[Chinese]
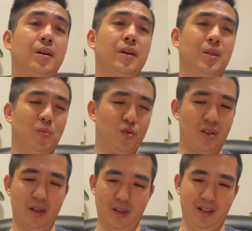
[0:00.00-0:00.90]
那目
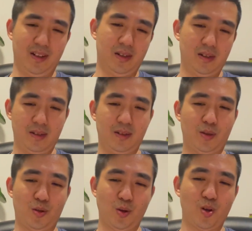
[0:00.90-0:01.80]
前这个
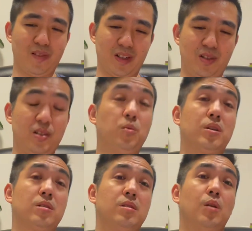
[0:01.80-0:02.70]
Djokovic 已经完
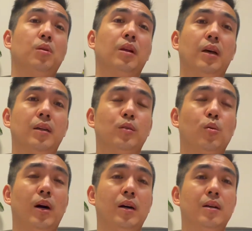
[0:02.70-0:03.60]
成三轮了，对
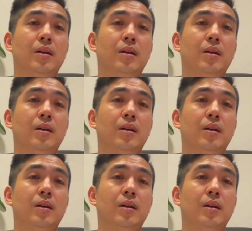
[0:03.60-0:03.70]
吧？